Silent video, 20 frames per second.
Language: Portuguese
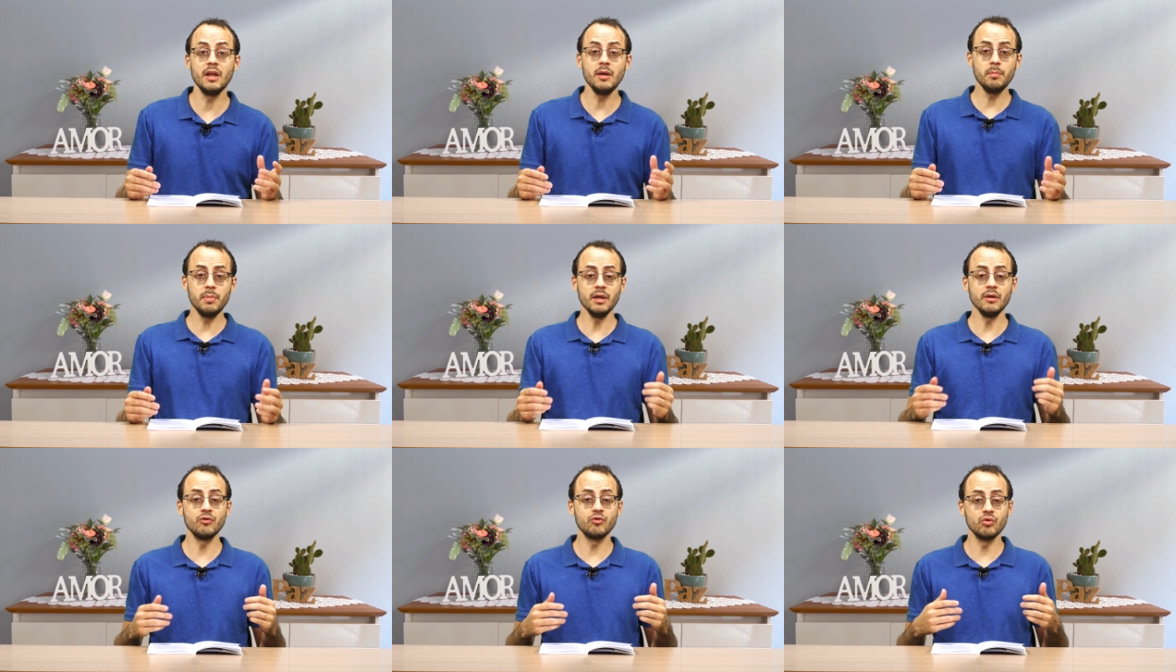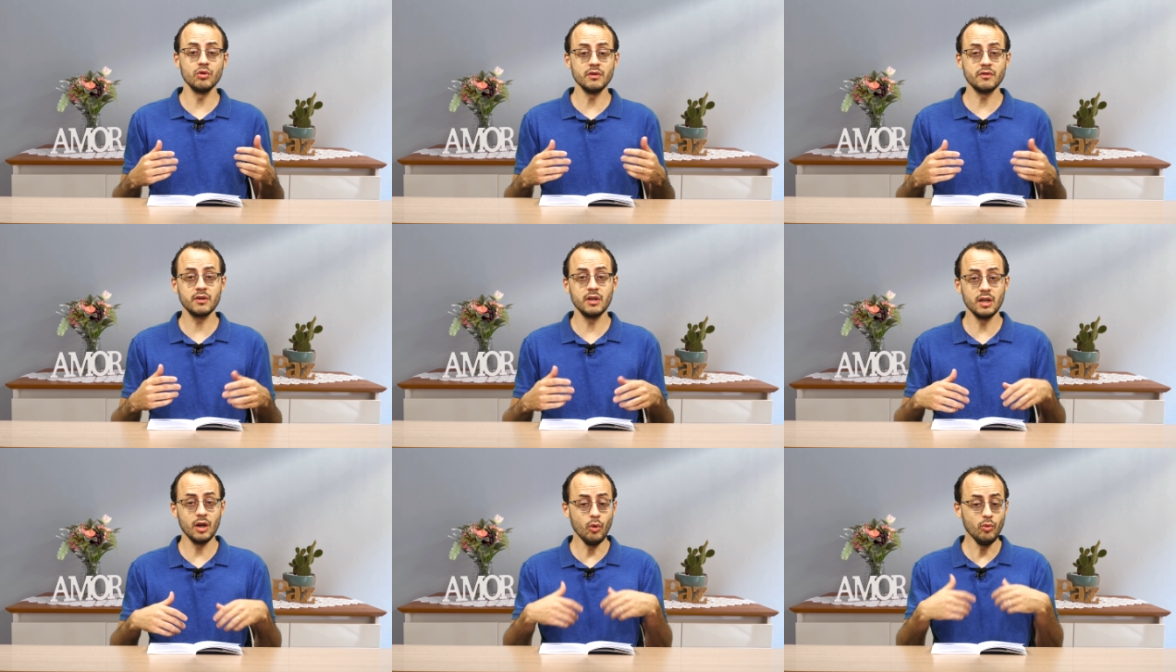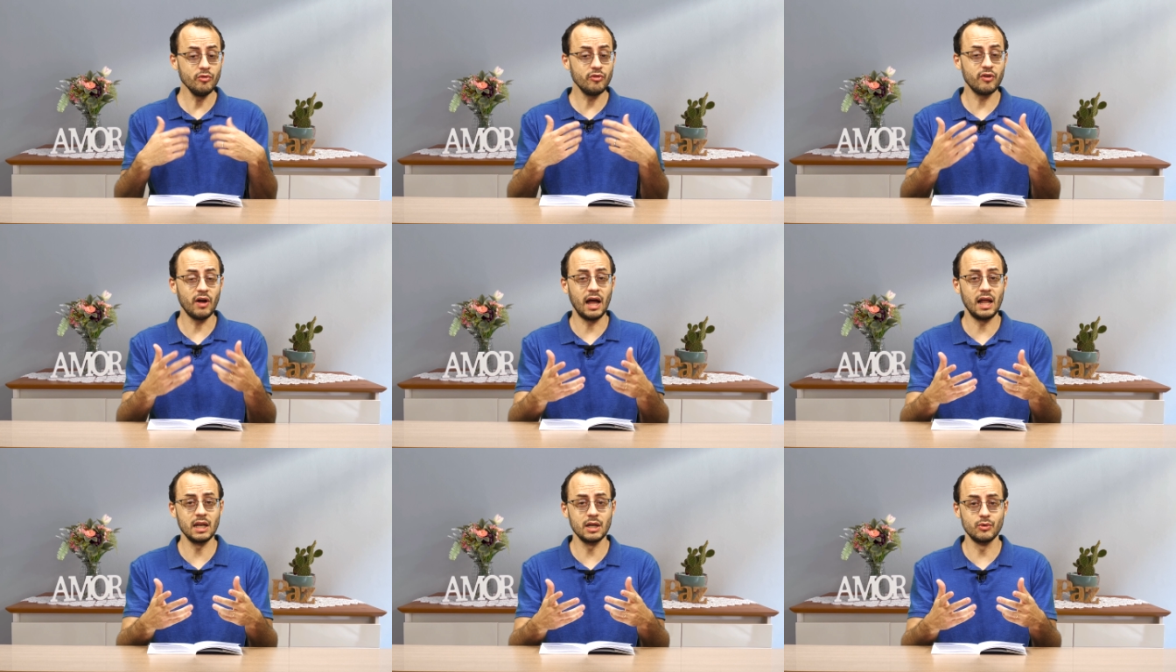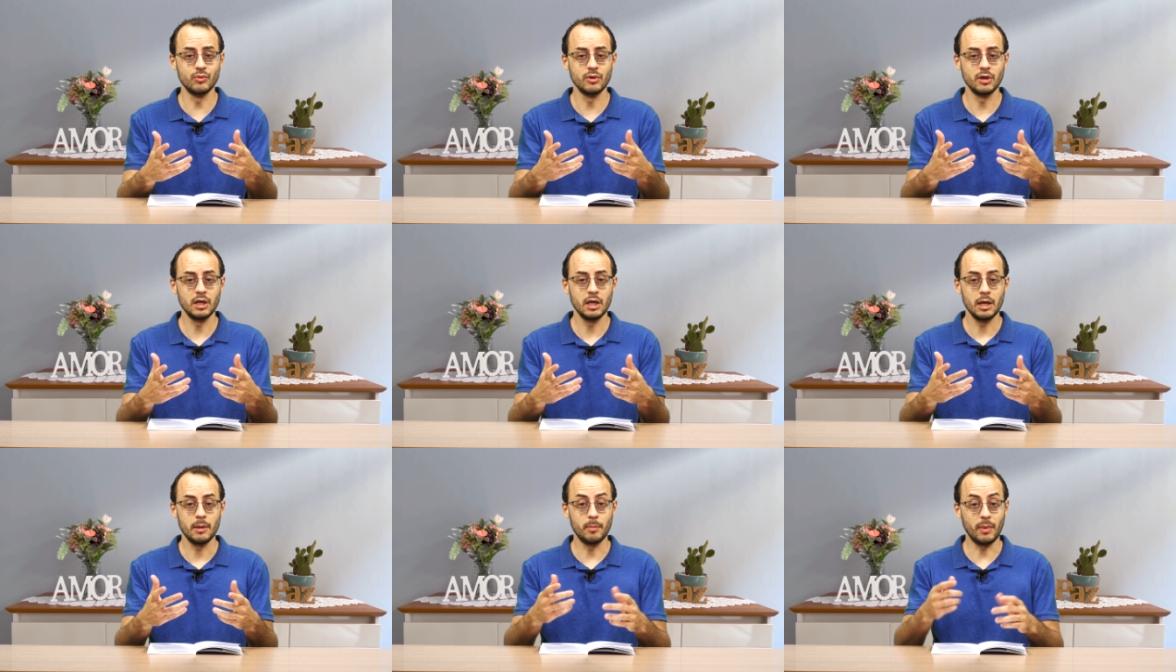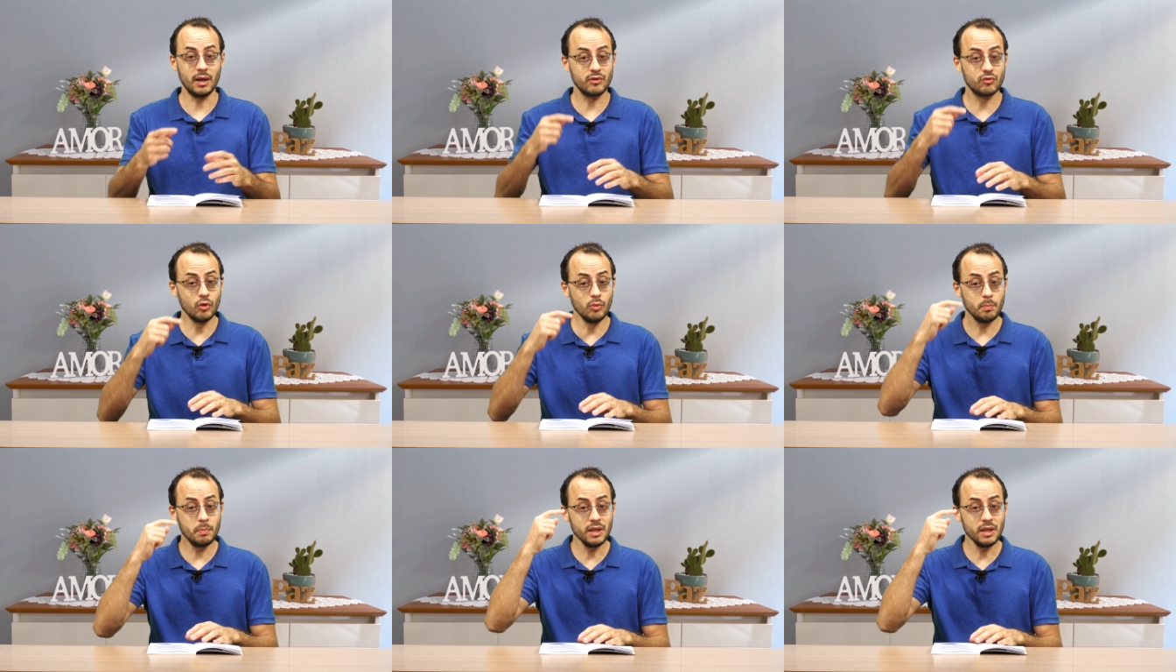Tem pessoas que não falam, mas vão